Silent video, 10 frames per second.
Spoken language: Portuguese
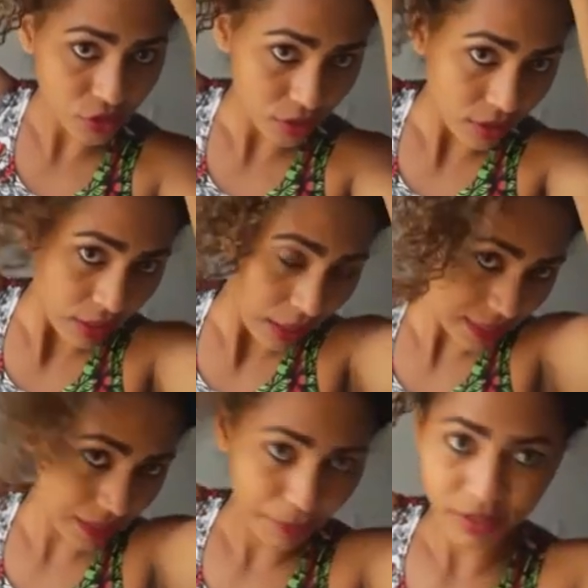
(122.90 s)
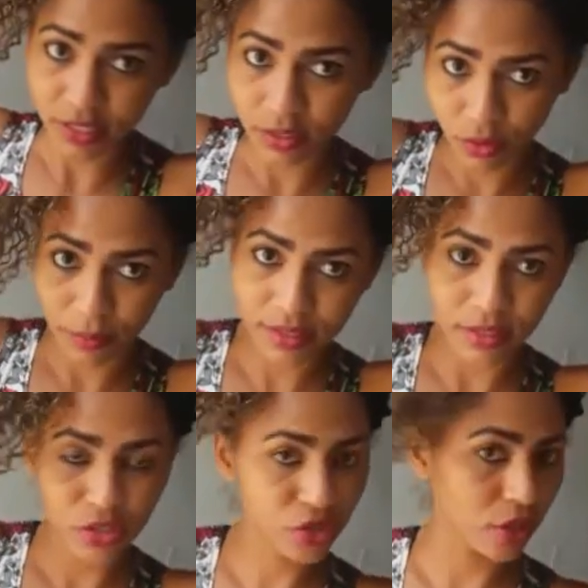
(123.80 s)
deixa. Essa parte aqui não
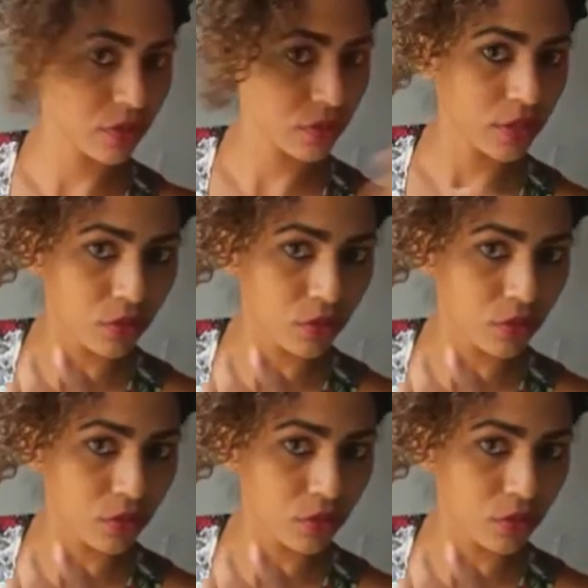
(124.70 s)
amassa de jeito